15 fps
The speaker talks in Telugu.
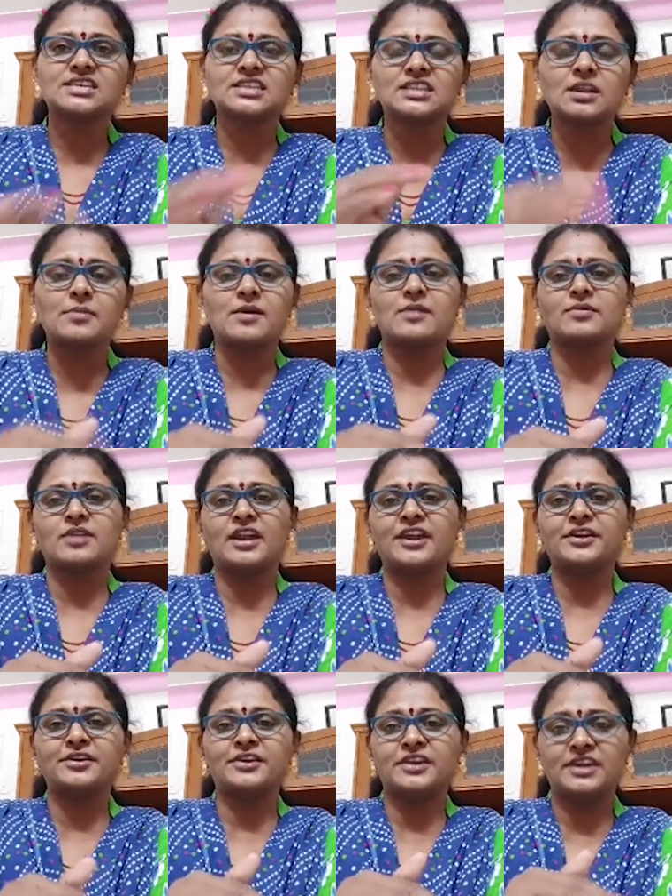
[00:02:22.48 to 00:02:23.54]
చంద్రబాబు
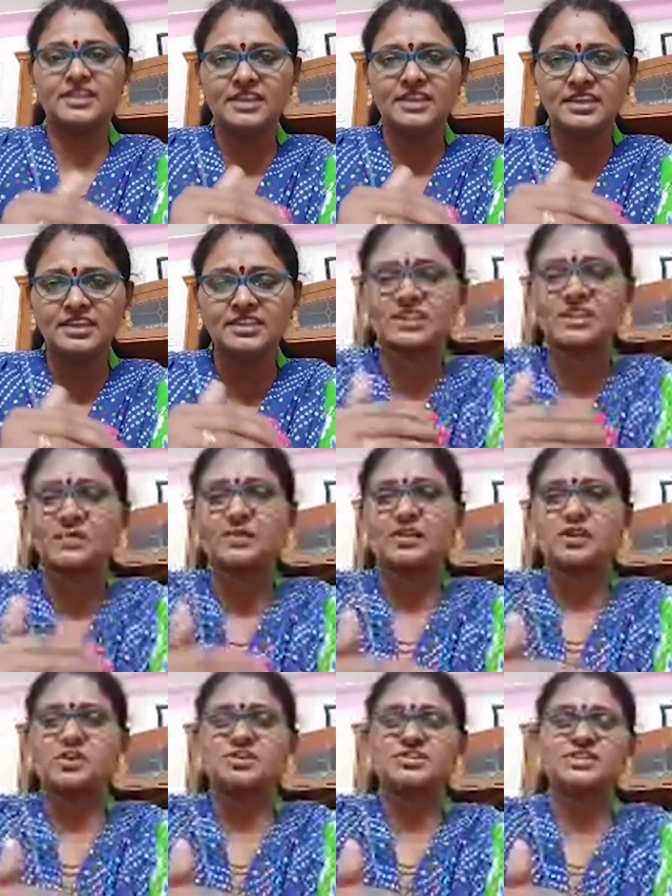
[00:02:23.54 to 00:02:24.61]
నాయుడు ఏదైతే తన
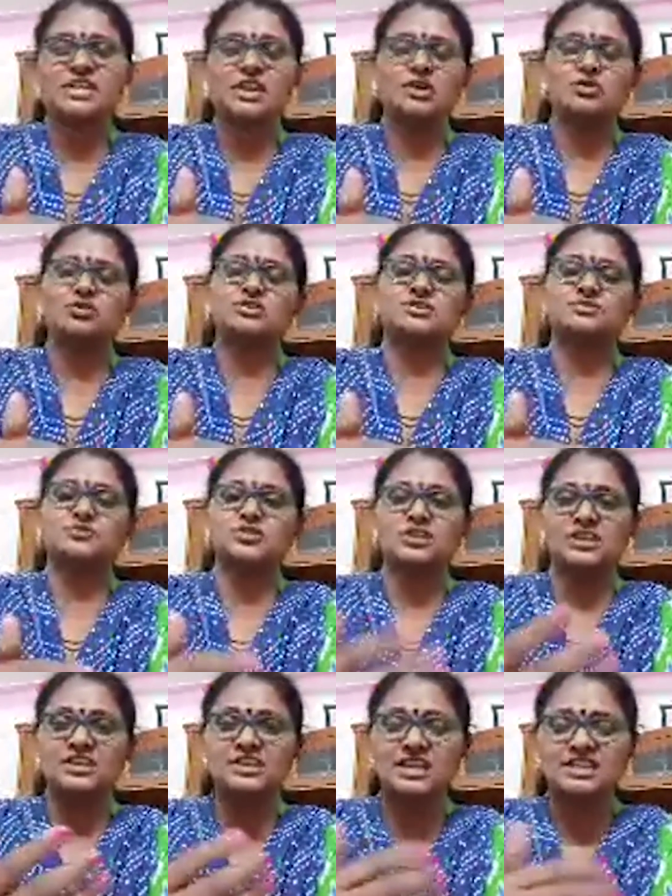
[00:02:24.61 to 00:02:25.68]
ప్రయోజనాల కోసం
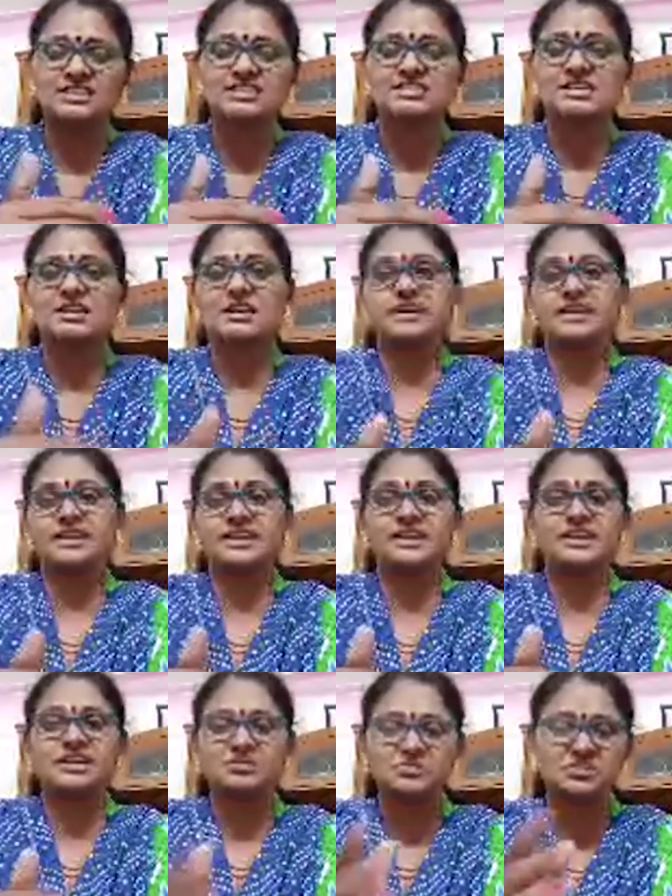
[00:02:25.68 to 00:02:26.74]
ఈ రాష్ట్ర
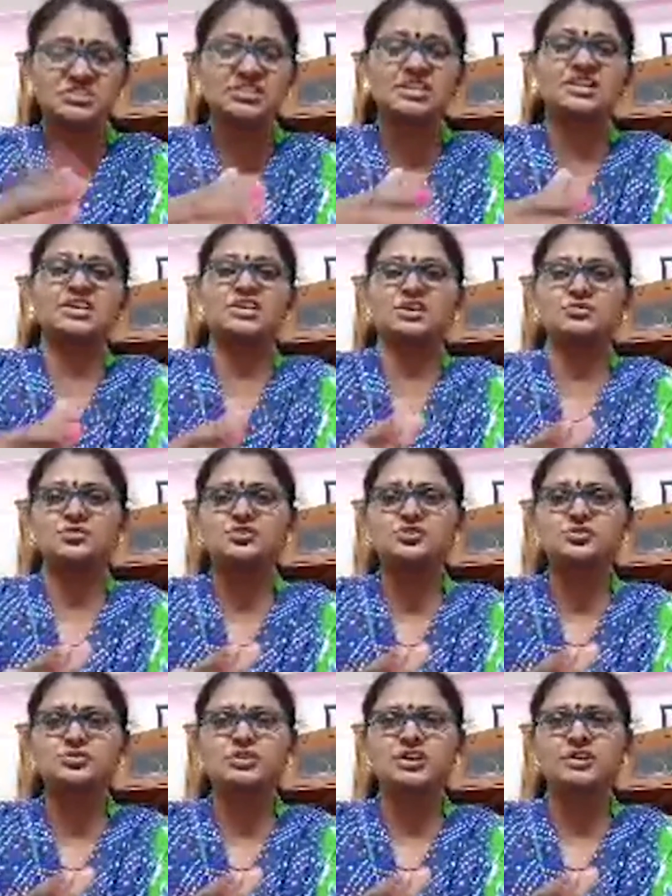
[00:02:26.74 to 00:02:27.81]
ఎన్నికల కమిషనర్గా
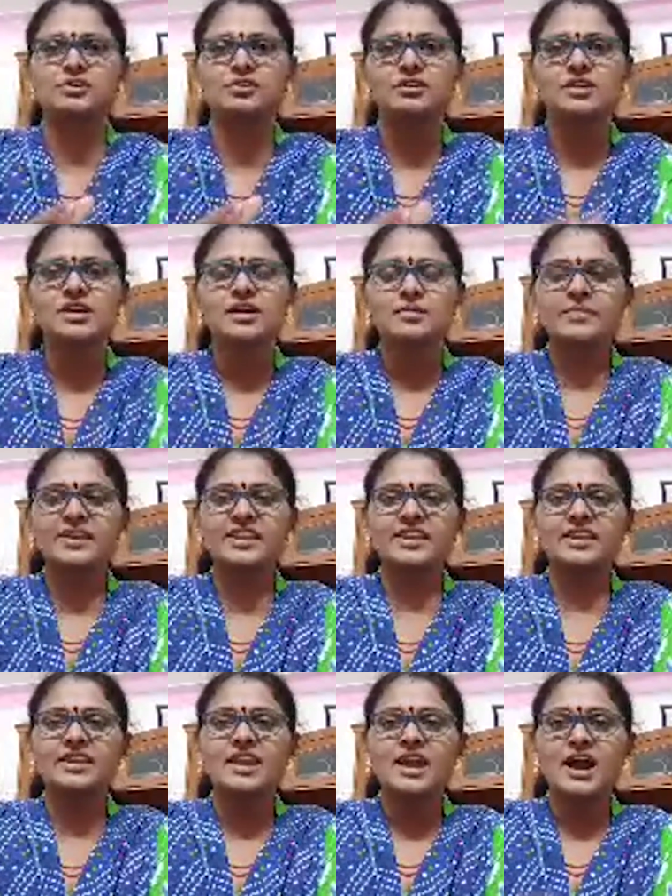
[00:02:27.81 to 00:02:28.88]
నియమించుకున్నారో
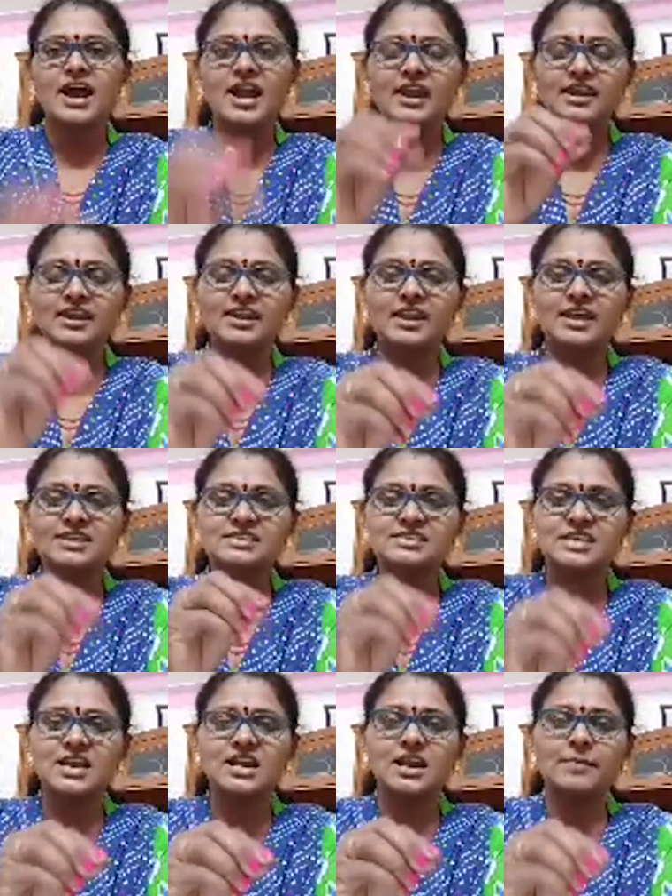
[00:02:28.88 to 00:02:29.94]
మరి ఆయన
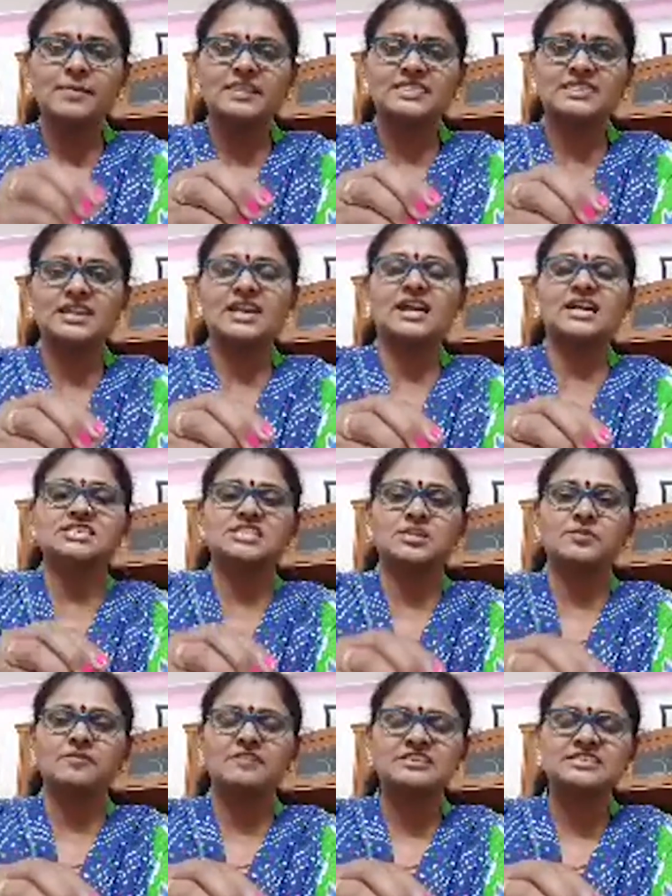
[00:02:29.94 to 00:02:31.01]
రాజ్యాంగబద్ధంగా
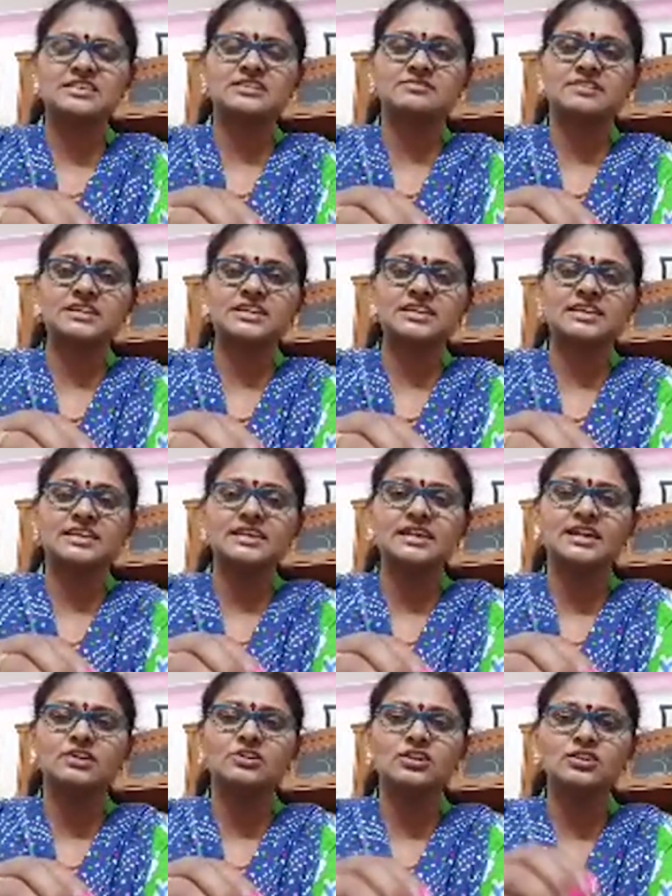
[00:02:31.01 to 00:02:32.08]
జరపవలసినటువంటి
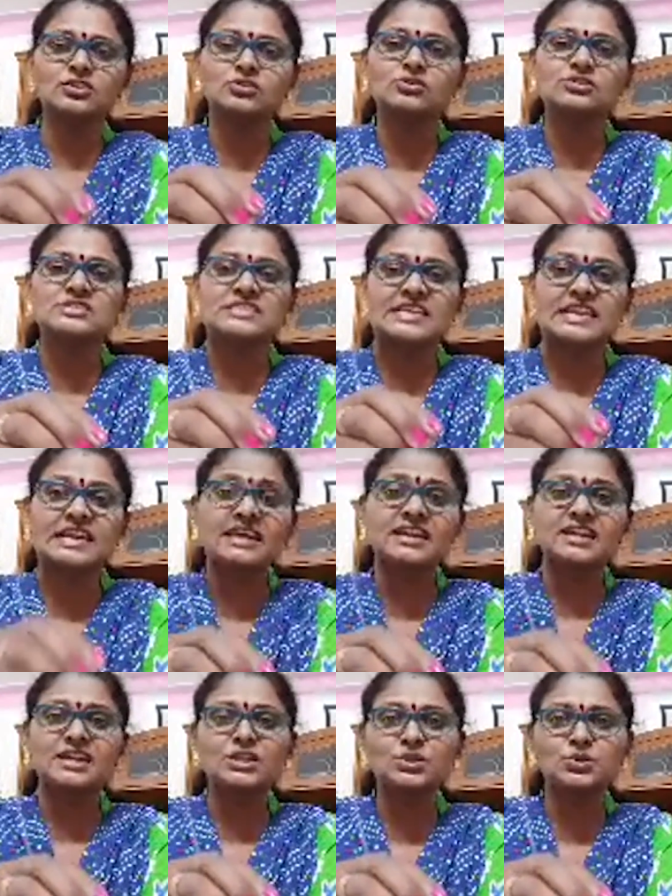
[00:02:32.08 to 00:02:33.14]
ఎన్నికలు ఎందుకు
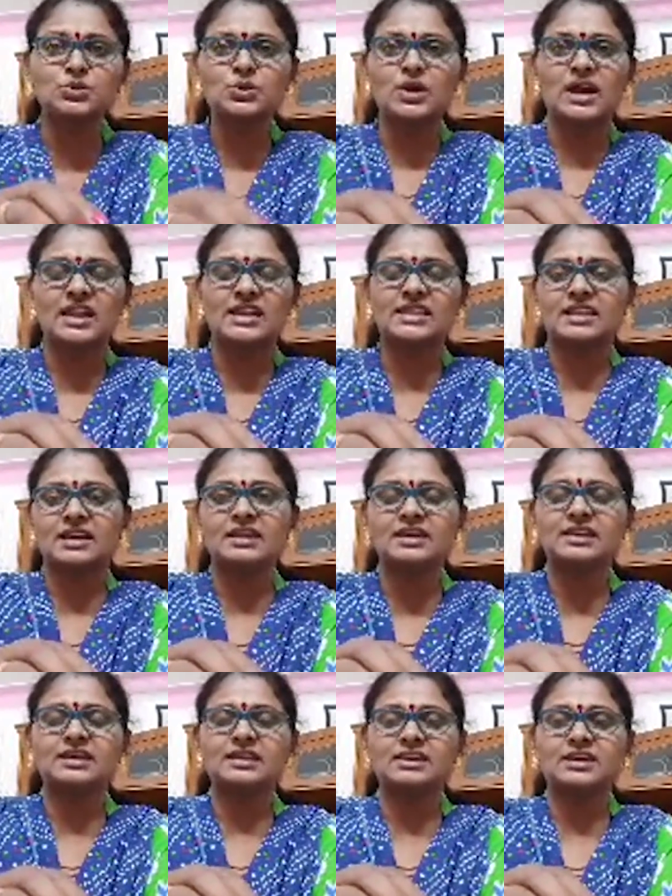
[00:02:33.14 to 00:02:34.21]
జరగలేదు
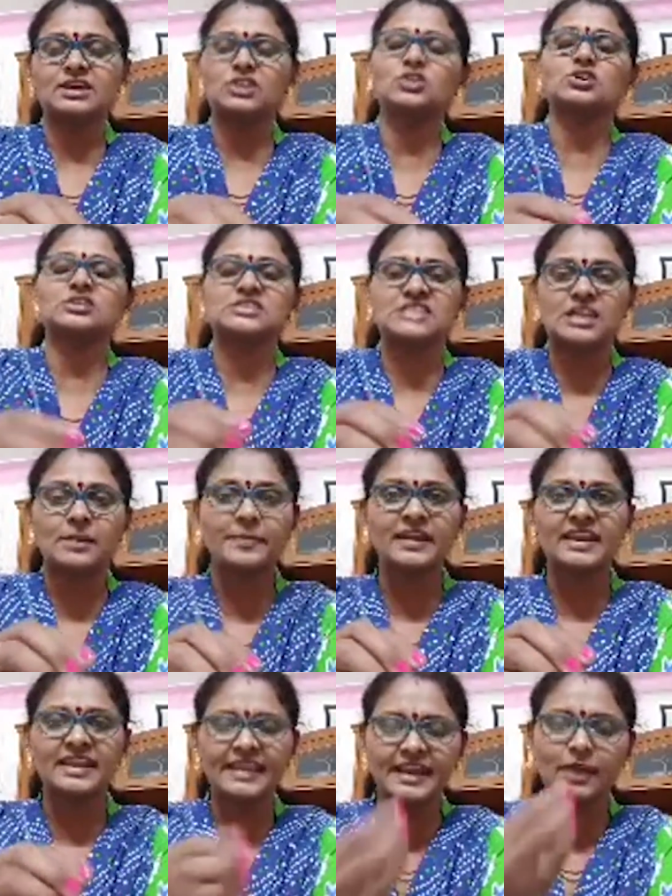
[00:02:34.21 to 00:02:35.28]
అన్నదానికి ఎందుకు
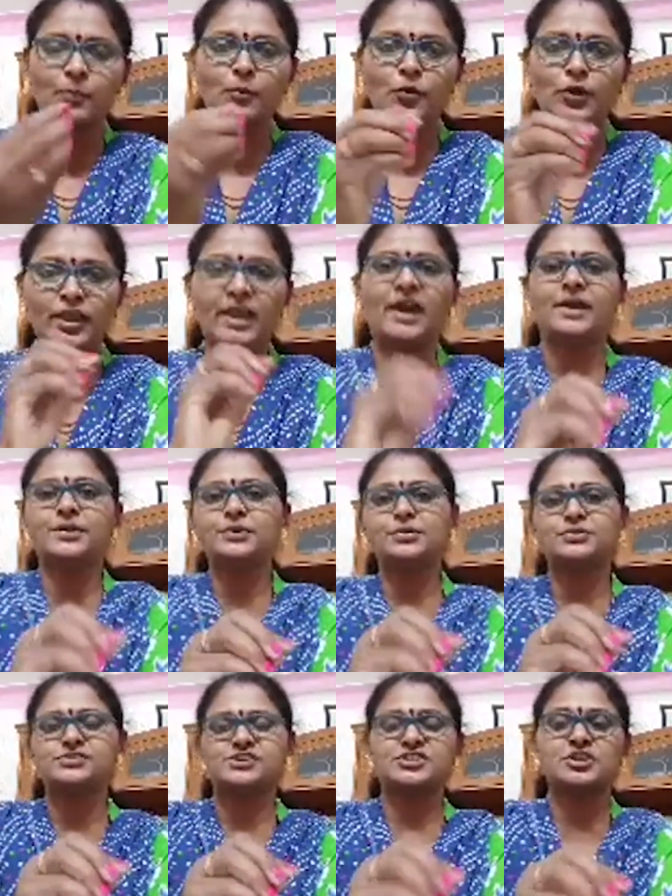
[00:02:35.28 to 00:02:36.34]
జరపలేకపోయాడు
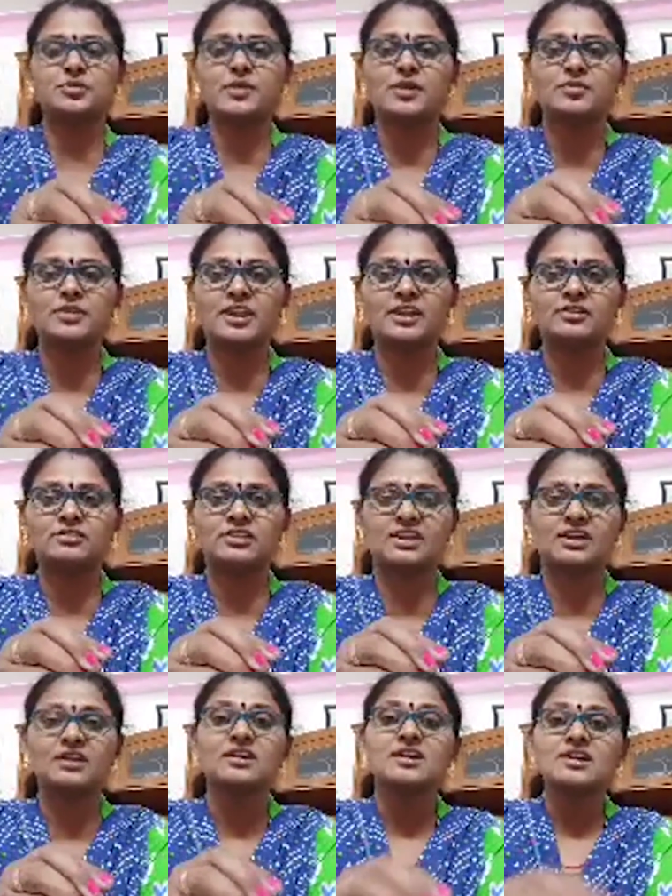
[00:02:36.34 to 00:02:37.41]
చంద్రబాబు నాయుడు
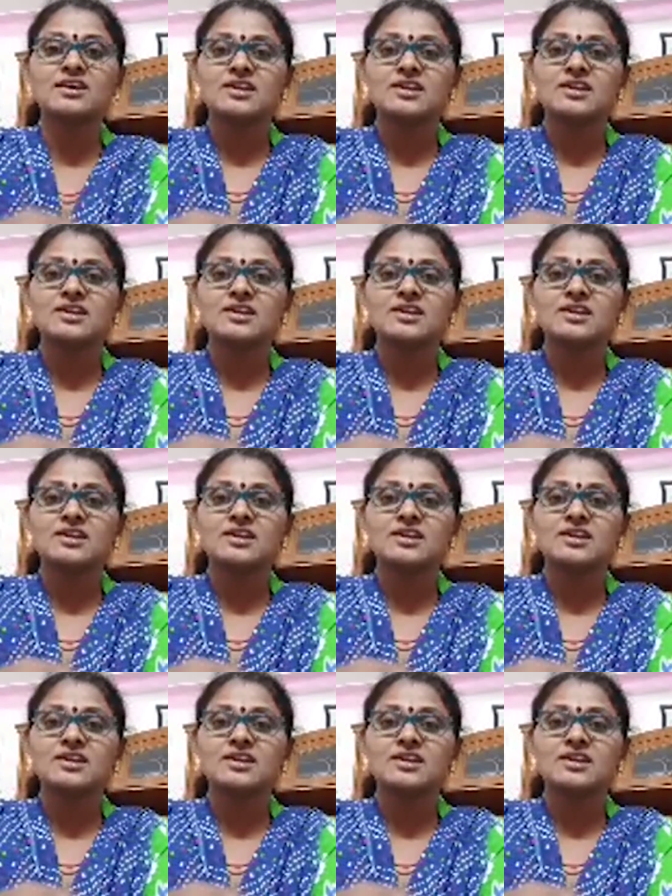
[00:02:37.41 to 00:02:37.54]
తన